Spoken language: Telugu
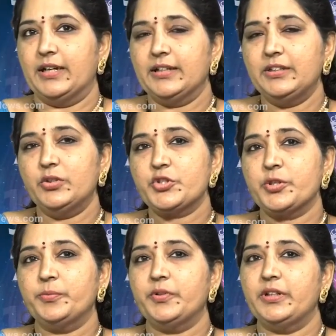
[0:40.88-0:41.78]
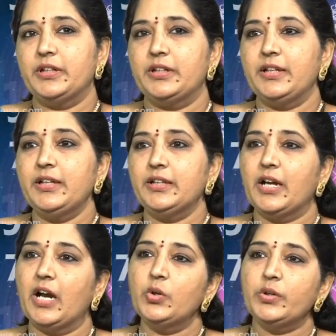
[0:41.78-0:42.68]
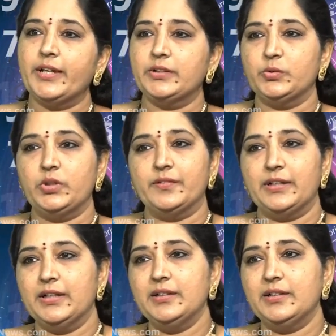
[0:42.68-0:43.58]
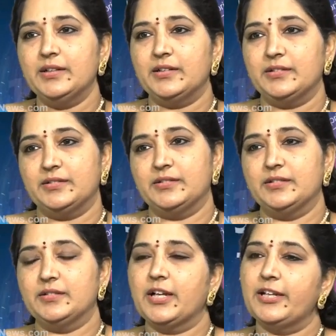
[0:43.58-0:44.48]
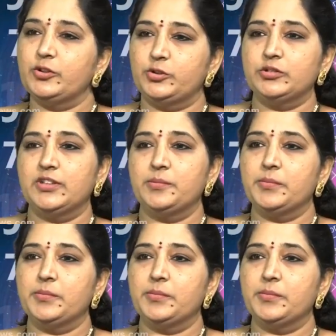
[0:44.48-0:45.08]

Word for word: నాగదోషము అని అంటే రాహుకేతువుల వల్ల కలుగుతుంది